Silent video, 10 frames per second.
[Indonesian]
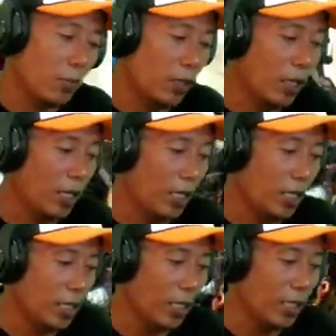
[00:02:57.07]
merah.
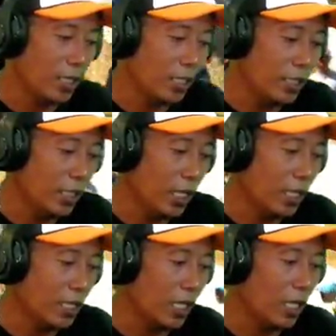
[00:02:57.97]
Nah yang ini
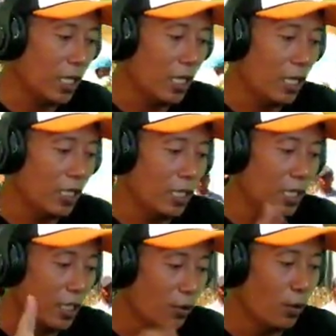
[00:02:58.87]
adalah
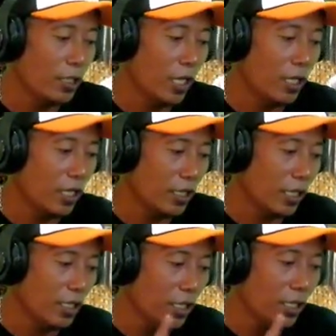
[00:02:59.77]
yang kedua nih highlight. Nah
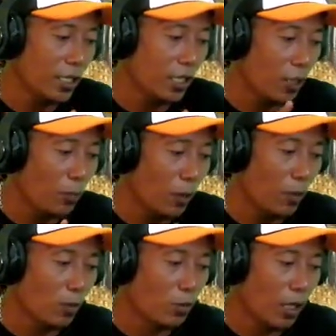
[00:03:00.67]
ini gerbang
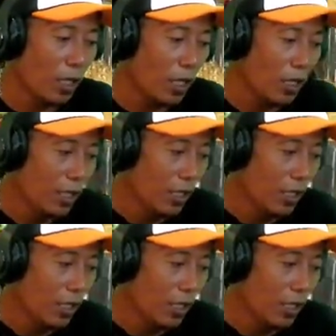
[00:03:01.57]
Madura